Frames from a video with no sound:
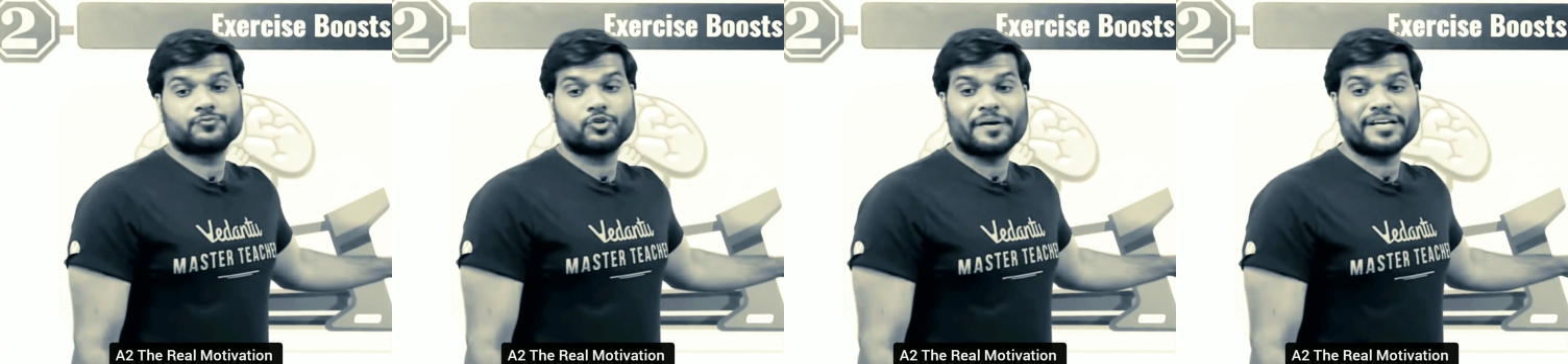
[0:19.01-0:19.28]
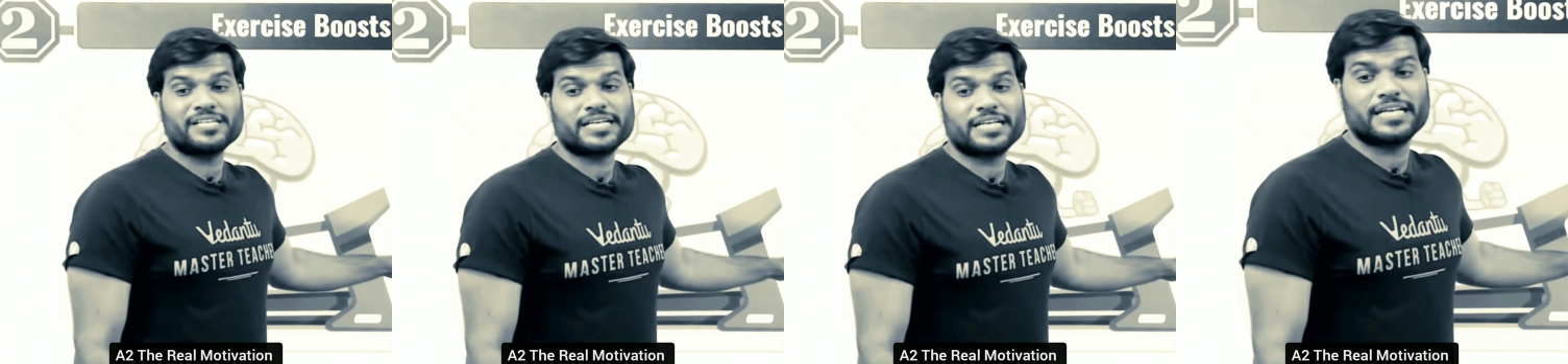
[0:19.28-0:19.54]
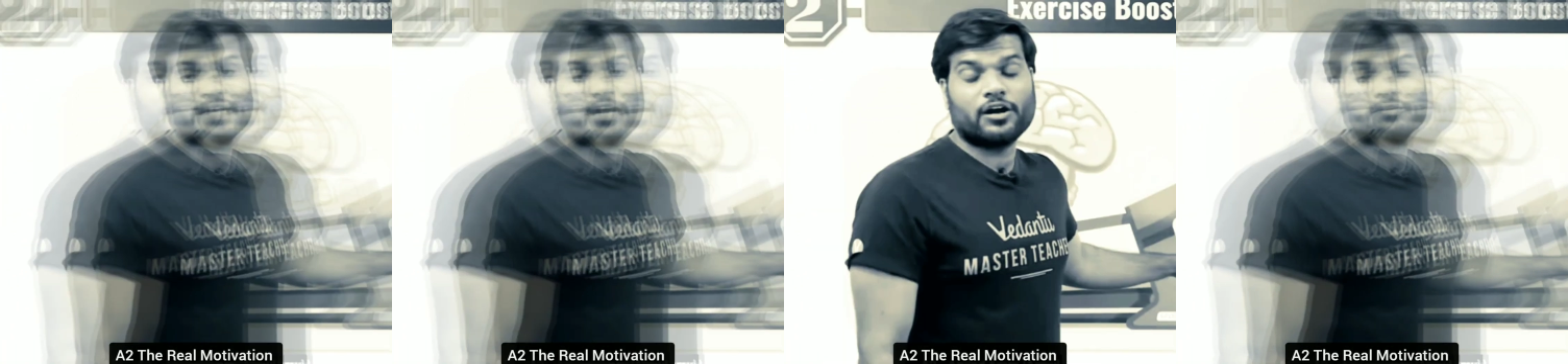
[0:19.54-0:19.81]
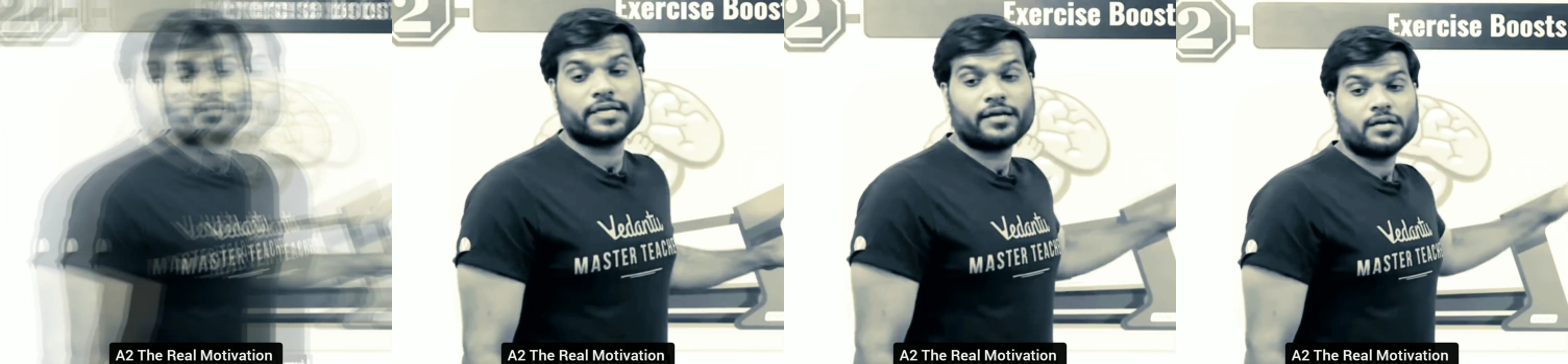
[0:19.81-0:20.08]
तो बेसिकली
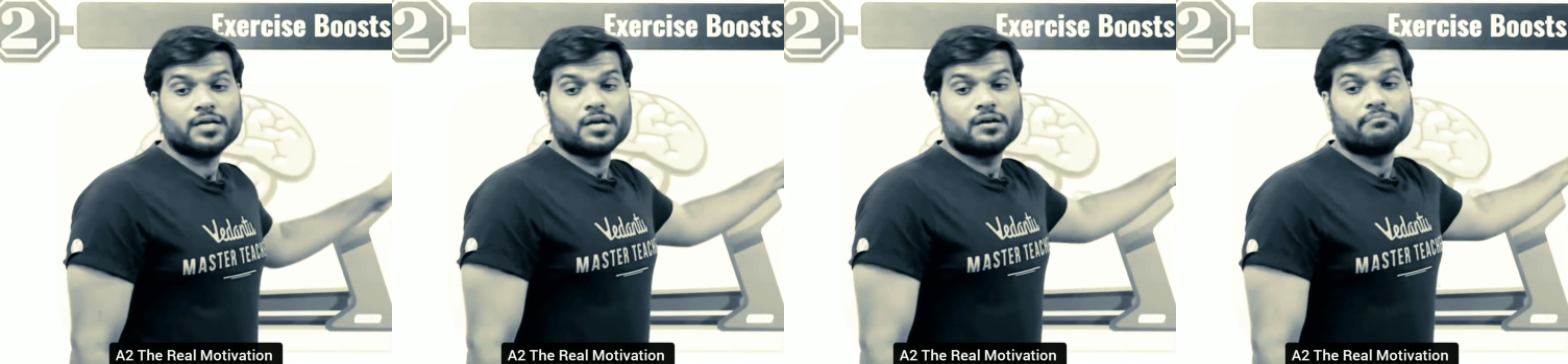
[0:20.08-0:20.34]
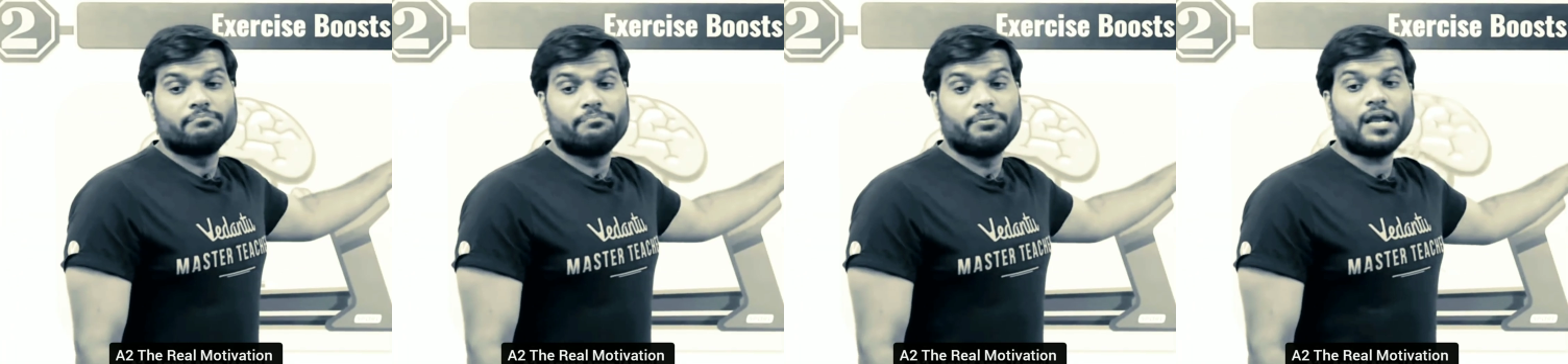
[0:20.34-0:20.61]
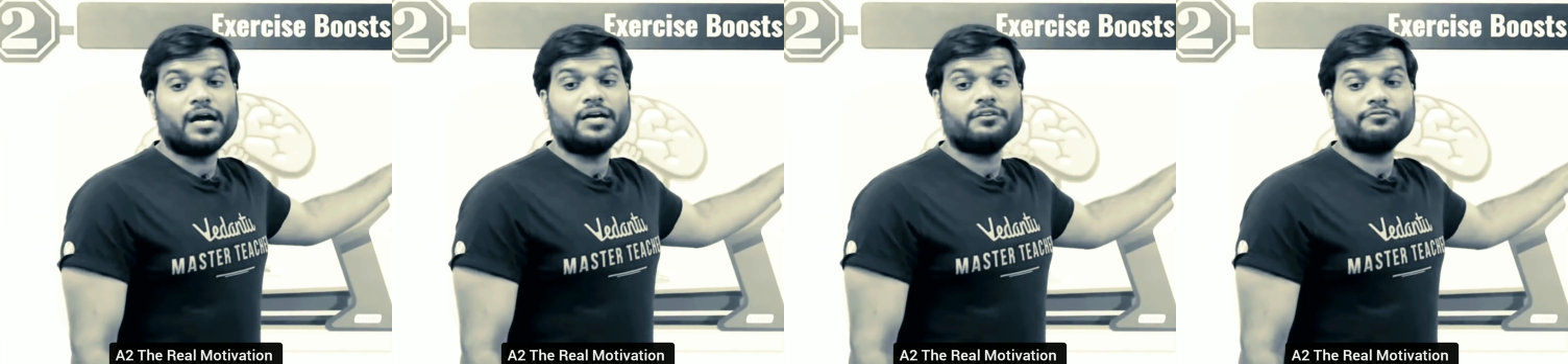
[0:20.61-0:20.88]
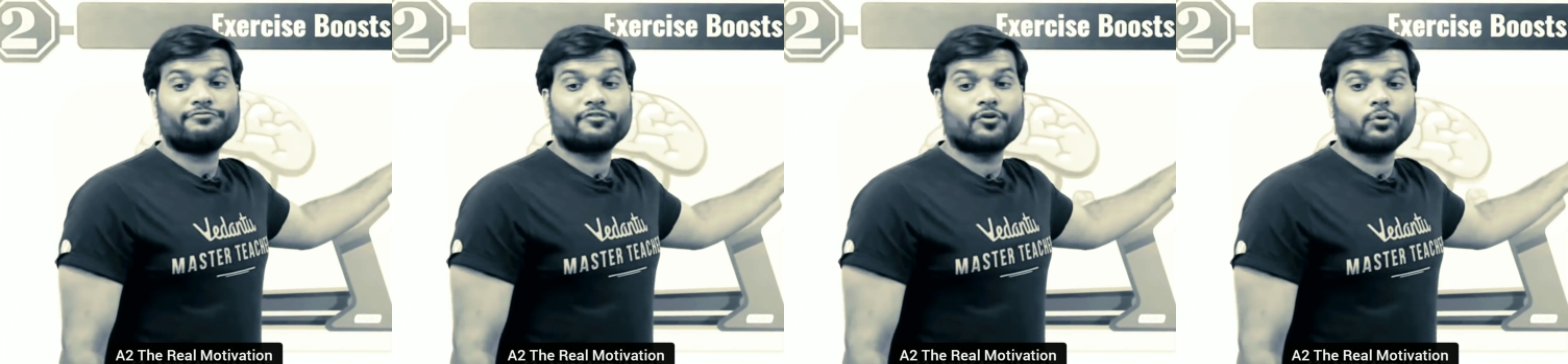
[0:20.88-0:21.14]
क्या होता है
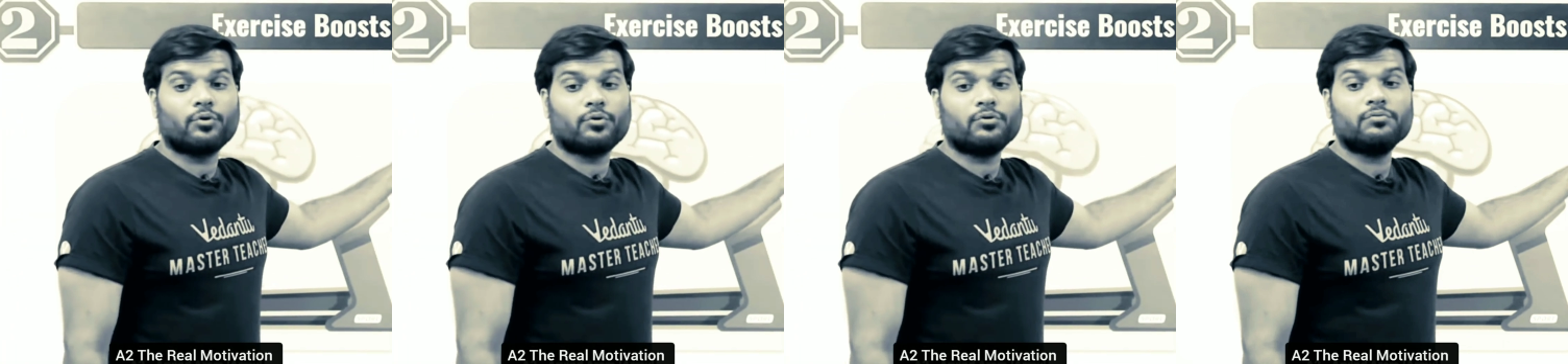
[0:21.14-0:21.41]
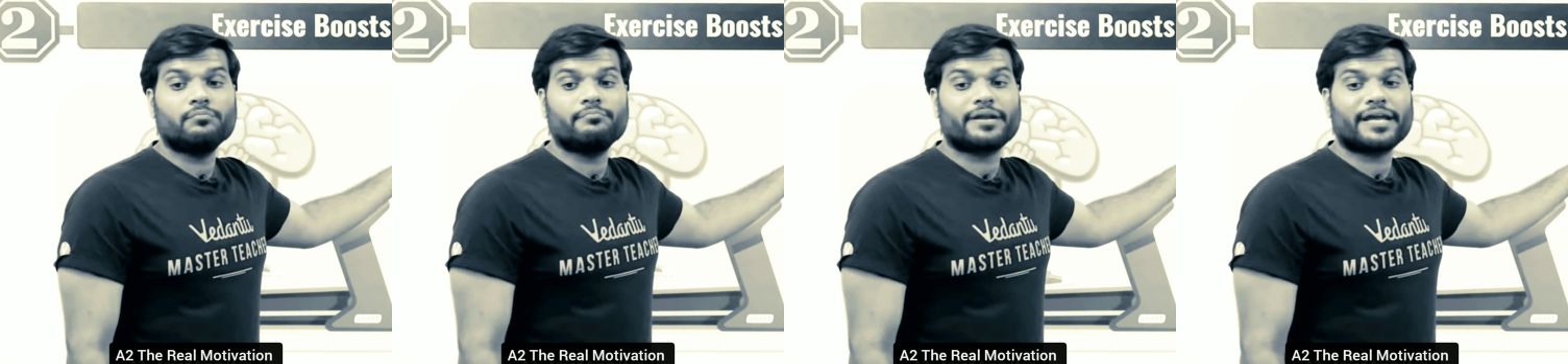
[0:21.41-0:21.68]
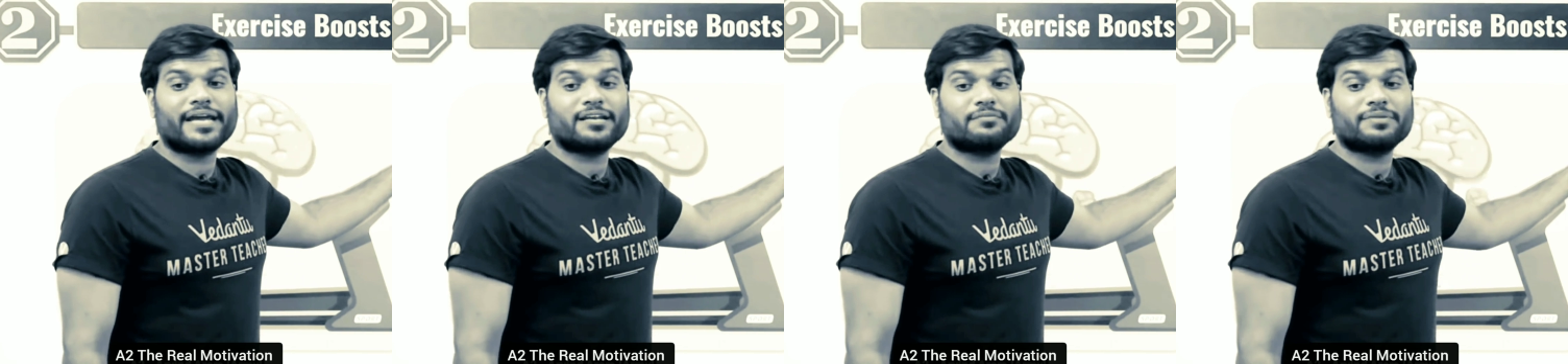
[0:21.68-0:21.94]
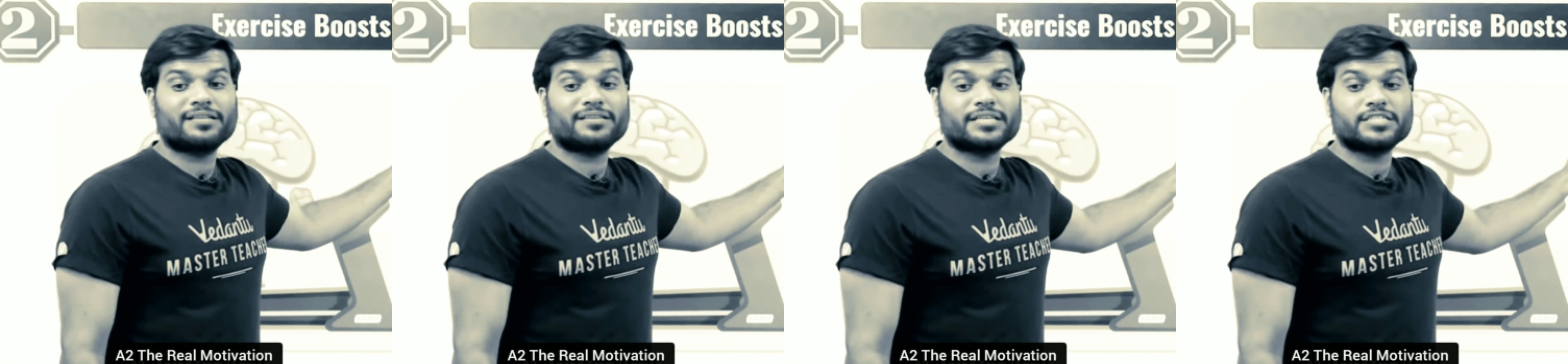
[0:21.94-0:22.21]
ब्लड फ्लो
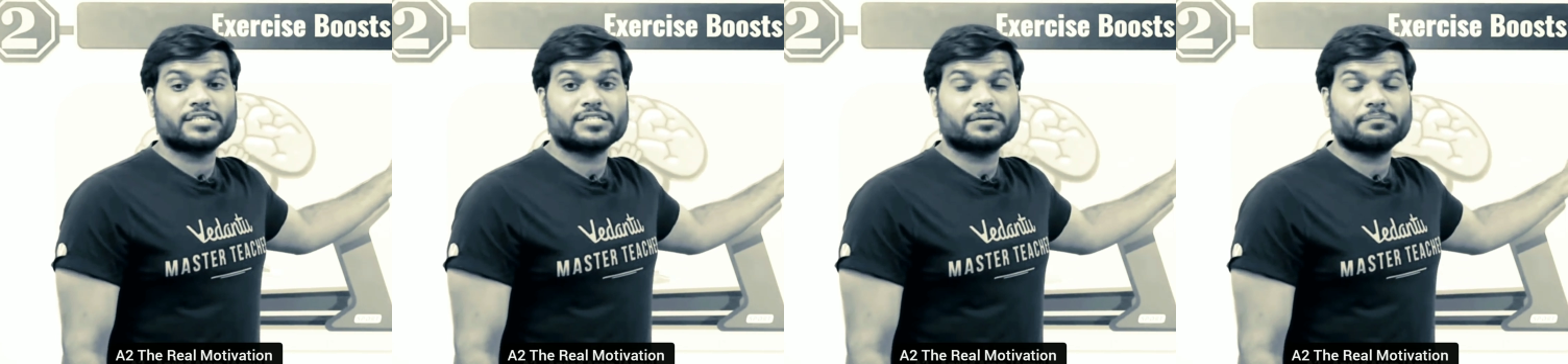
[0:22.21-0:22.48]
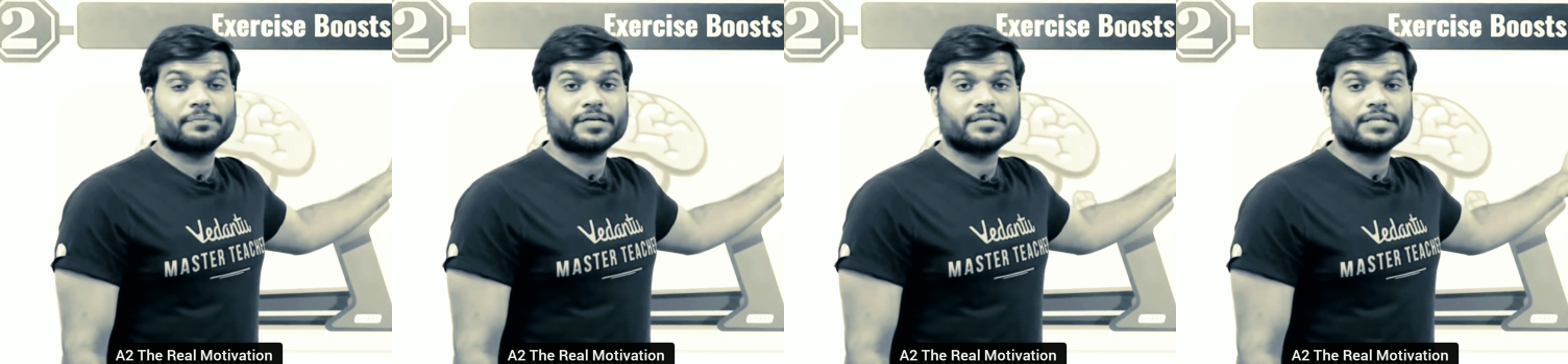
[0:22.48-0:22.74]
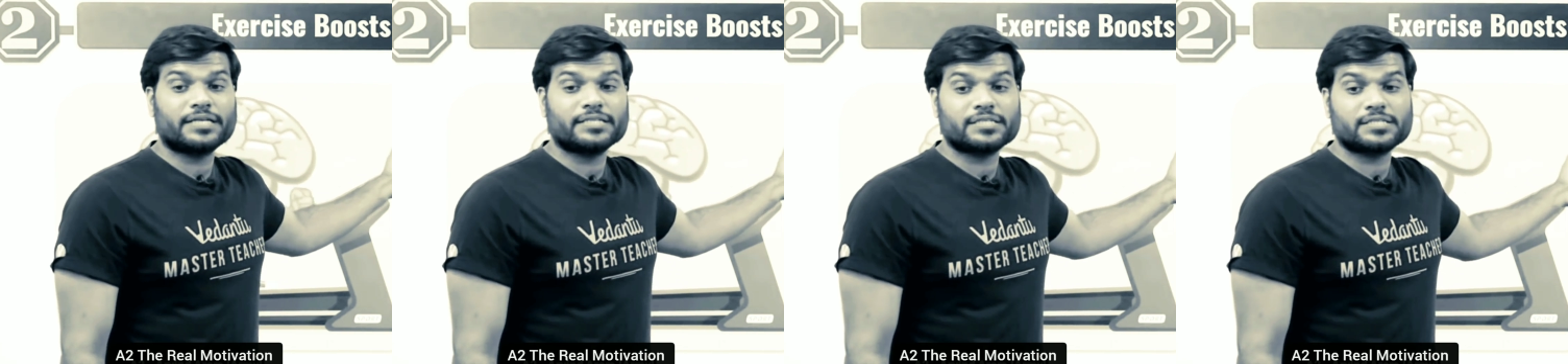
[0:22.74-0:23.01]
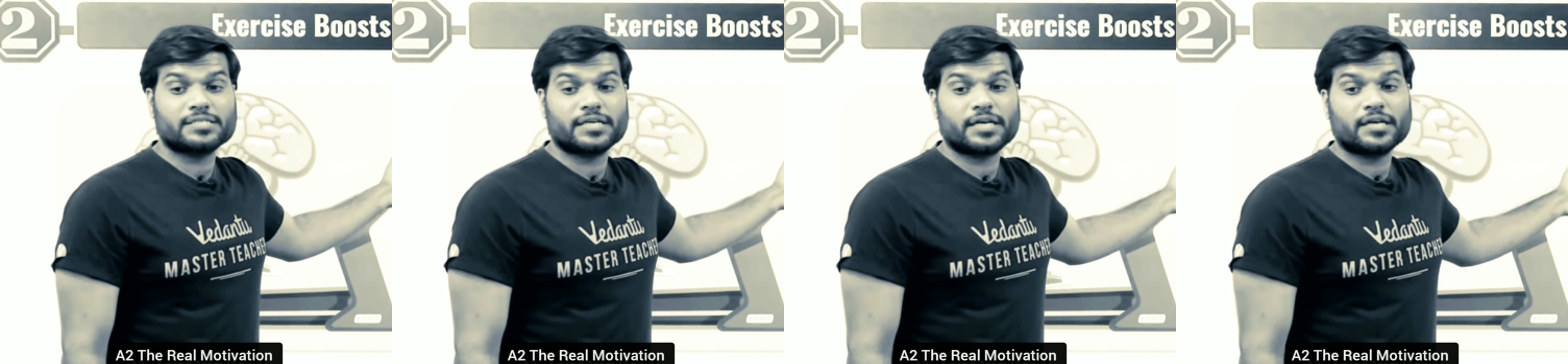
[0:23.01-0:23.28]
ब्रेन में तेजी से बढ़ता है
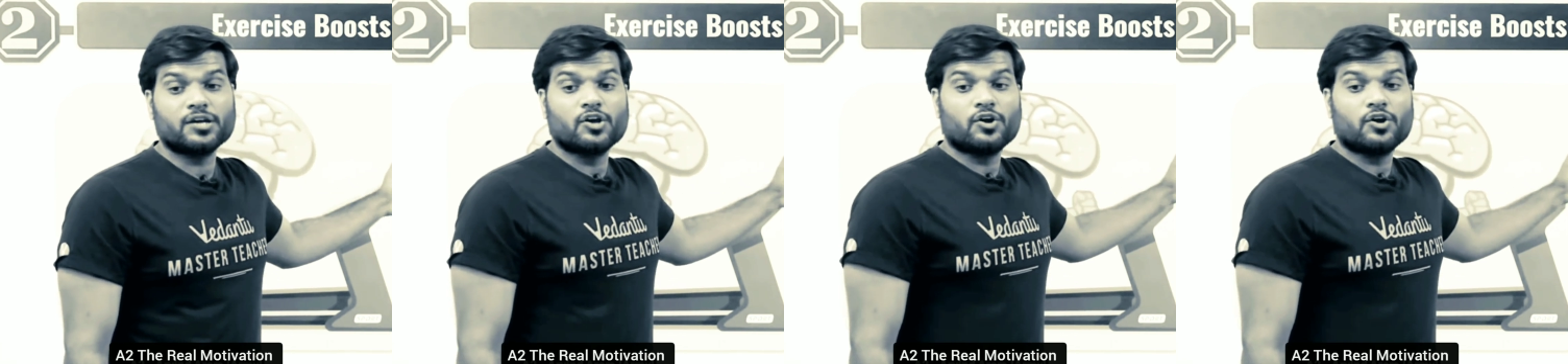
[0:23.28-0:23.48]
जिससे